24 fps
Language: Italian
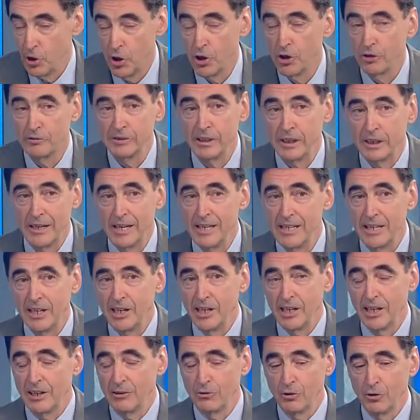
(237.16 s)
no, direi
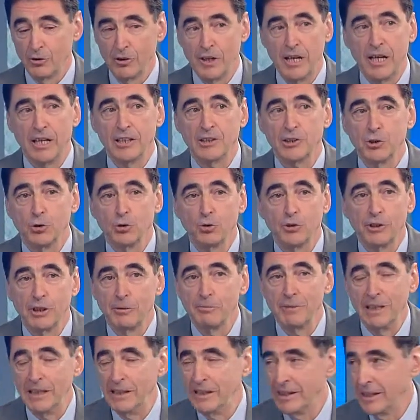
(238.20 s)
che non è
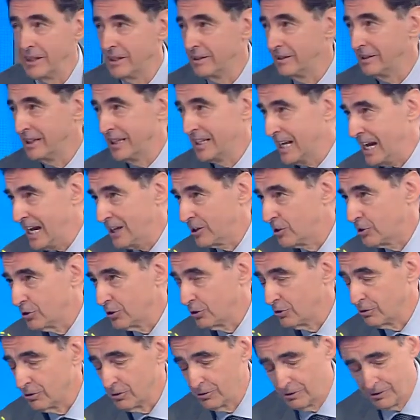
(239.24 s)
assolutamente
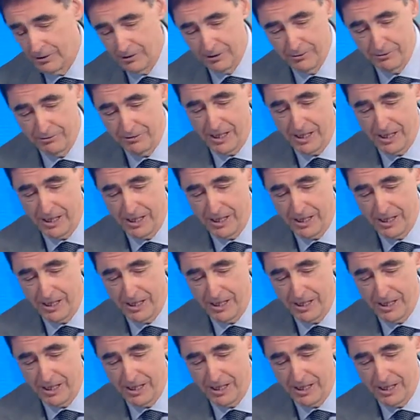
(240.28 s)
indicato eh,